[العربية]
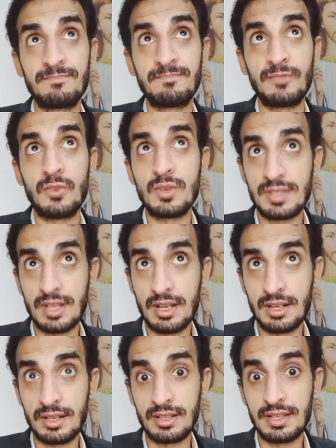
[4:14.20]

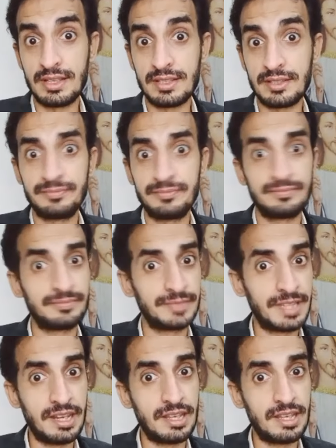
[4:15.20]
واستحقت هذا
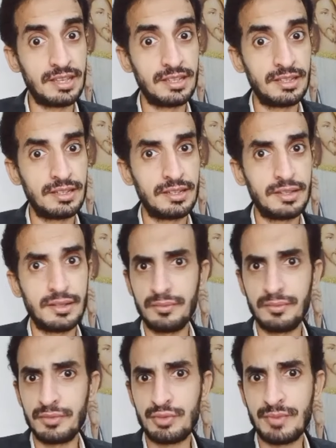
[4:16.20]
تاني
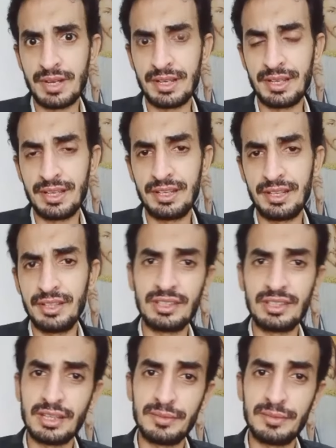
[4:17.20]
مش معناه ان انت
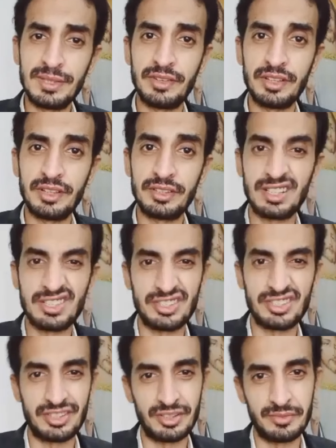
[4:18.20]
تتمادى في خطيتك
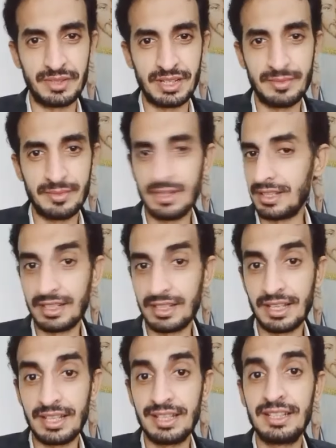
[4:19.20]
عشان ربنا يقبلك لا
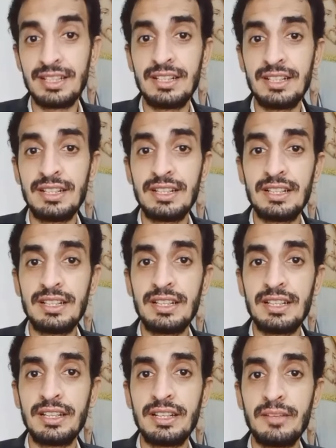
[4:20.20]

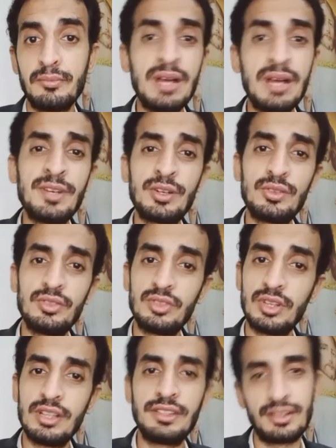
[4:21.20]
مهما كنت
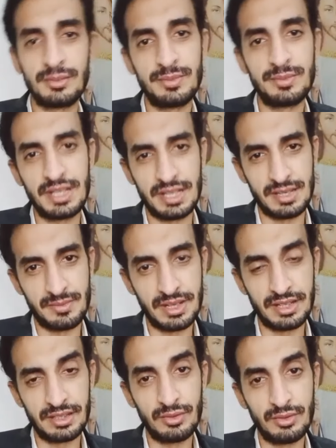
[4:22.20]
خاطي ربنا يقبلك
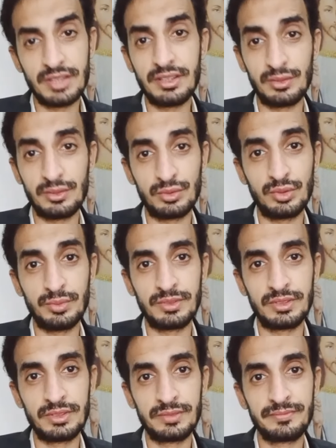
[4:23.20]
دلوقتي لو تبت
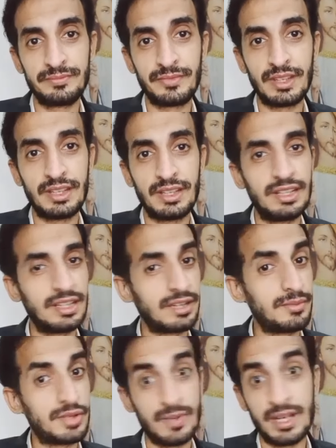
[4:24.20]
لكن
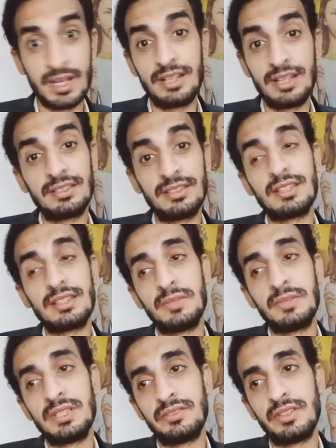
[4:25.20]
مش معناها ان انت
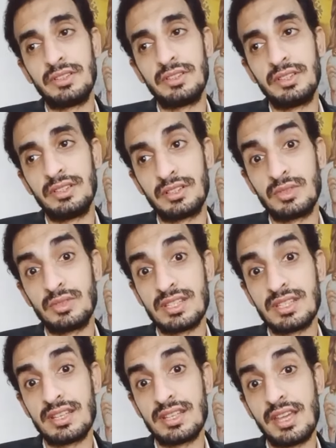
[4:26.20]
تتمادى في خطيتك
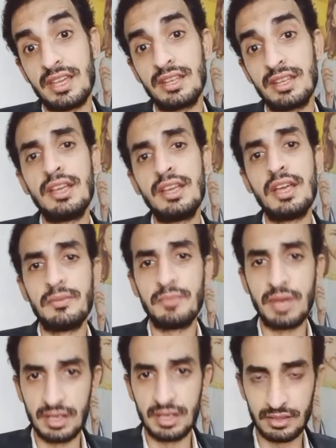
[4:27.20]
وتستهين
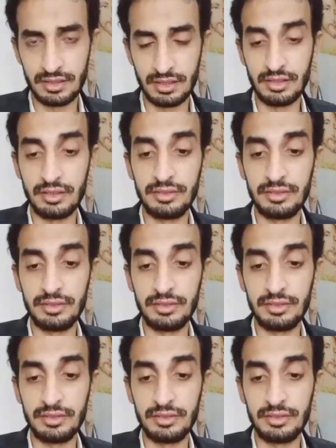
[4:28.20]
بأنات الله